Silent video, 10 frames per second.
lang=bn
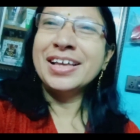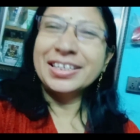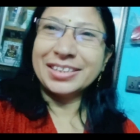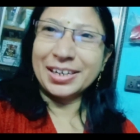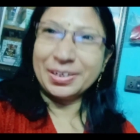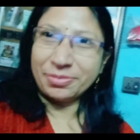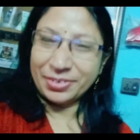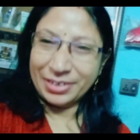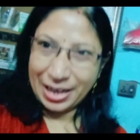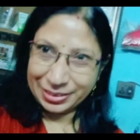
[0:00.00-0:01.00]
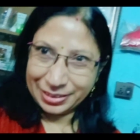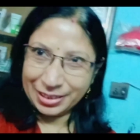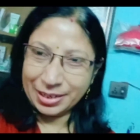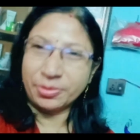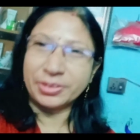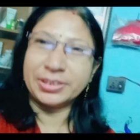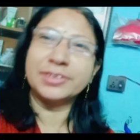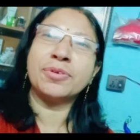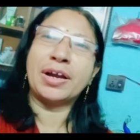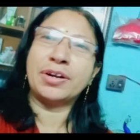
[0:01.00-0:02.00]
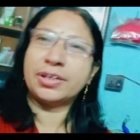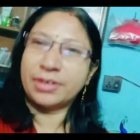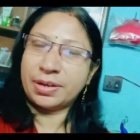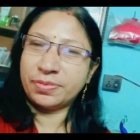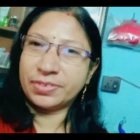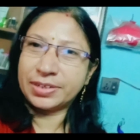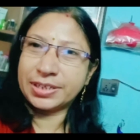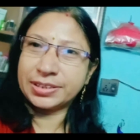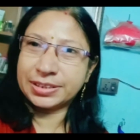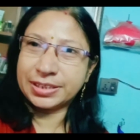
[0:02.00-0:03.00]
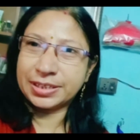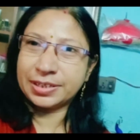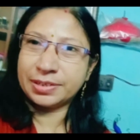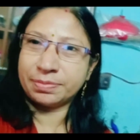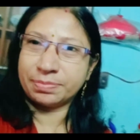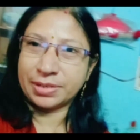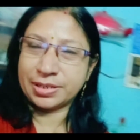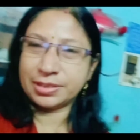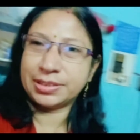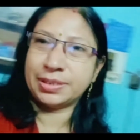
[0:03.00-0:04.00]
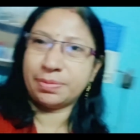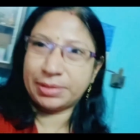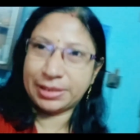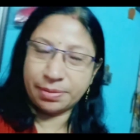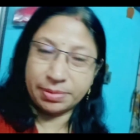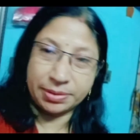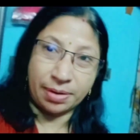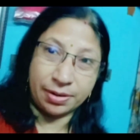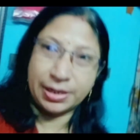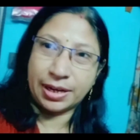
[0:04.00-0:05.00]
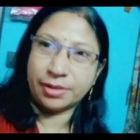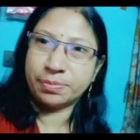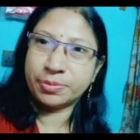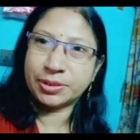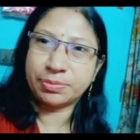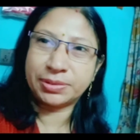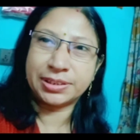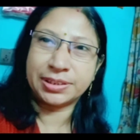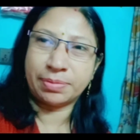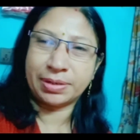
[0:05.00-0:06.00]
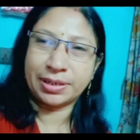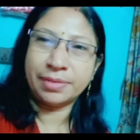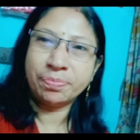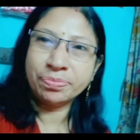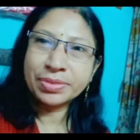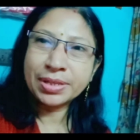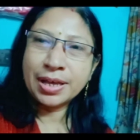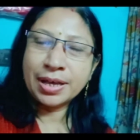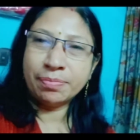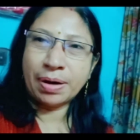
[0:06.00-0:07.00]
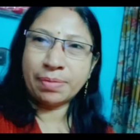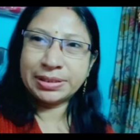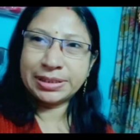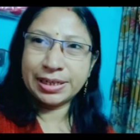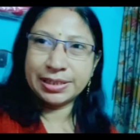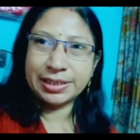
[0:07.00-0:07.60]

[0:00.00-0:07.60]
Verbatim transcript: ছেলের ফোনটা হাত থেকে না পড়ে যায় তো অনেকক্ষণ আমি ফিরে এসেছি সিনেমা দেখে বেশ ভালোই লাগলো প্রজাপতি সিনেমাটা বাবা ছেলের